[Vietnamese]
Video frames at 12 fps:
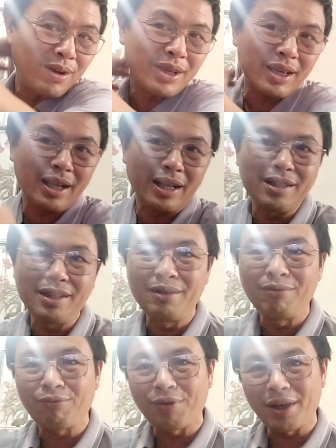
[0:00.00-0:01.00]
với cái cách
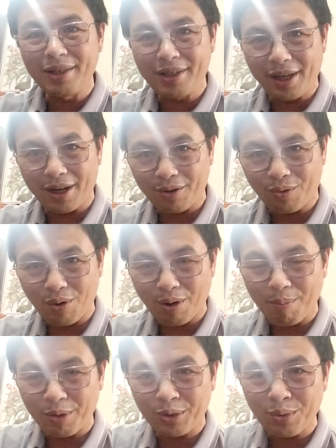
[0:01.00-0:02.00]
nhìn phiến diện của
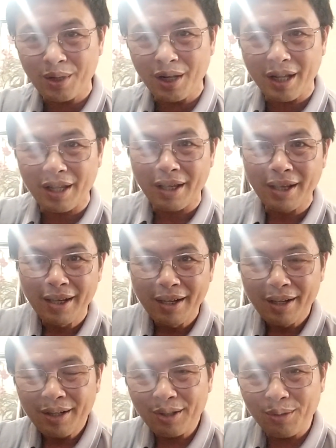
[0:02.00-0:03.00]
một số người
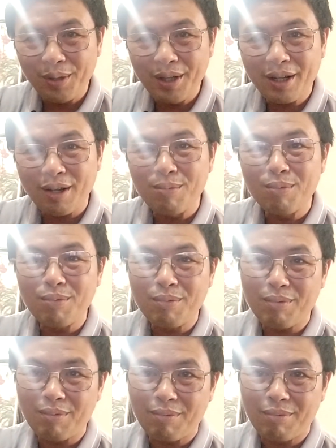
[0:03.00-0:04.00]
tôi
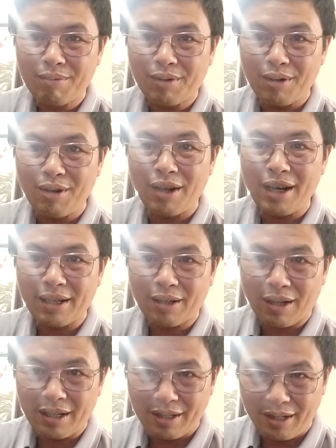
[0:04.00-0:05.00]
không tôi nói là
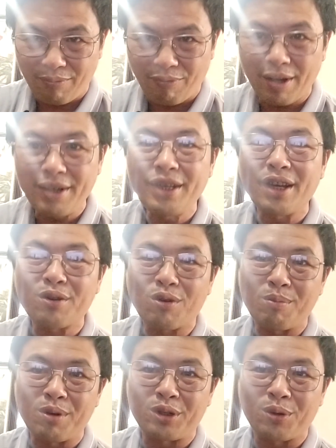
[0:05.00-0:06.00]
cách nhìn phiến diện
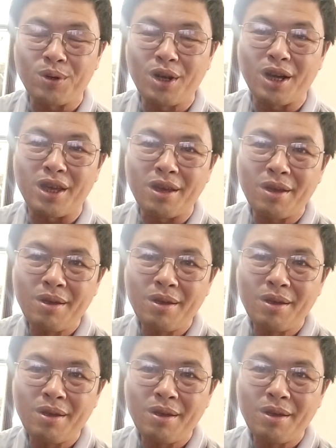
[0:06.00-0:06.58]
của một số người